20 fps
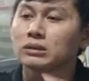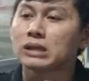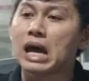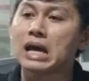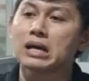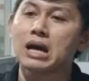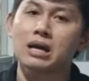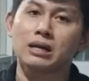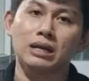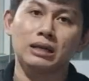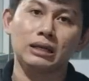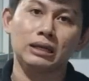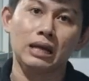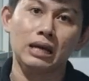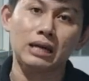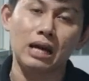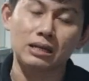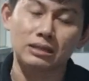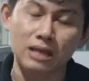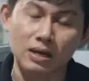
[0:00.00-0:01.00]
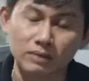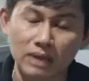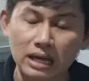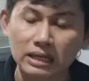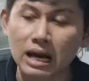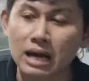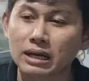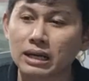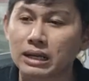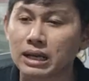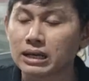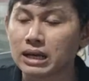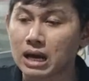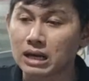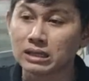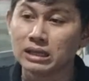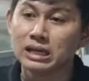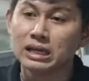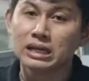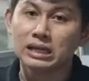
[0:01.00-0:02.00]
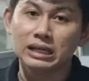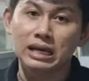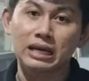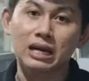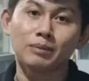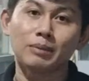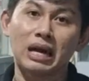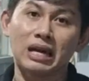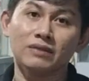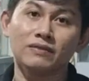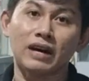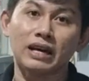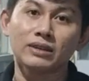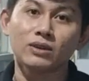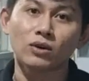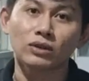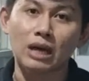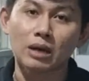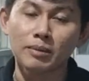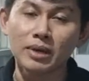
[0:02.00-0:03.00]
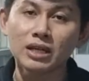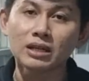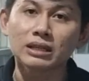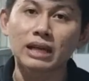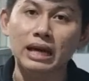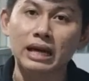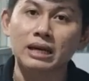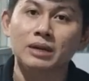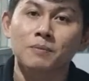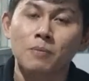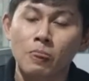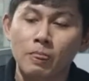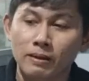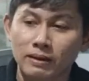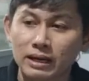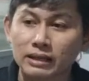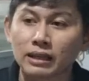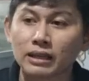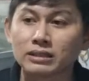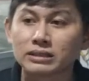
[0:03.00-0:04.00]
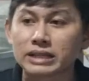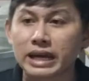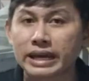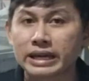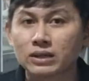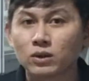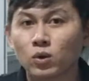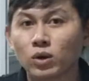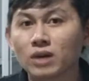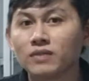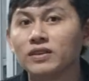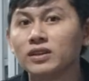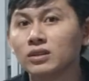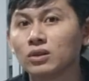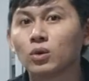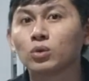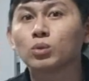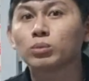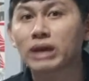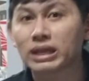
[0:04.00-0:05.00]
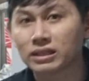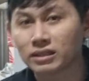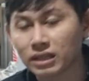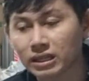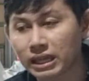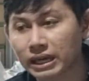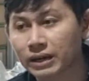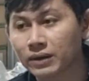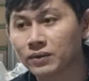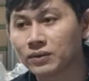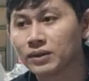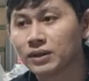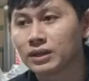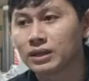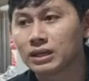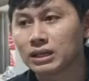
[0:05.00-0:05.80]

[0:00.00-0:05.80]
Thái cần là Thái cần là các bạn phải cho Thái biết là cái tình trạng của cái vườn của chúng ta như thế nào,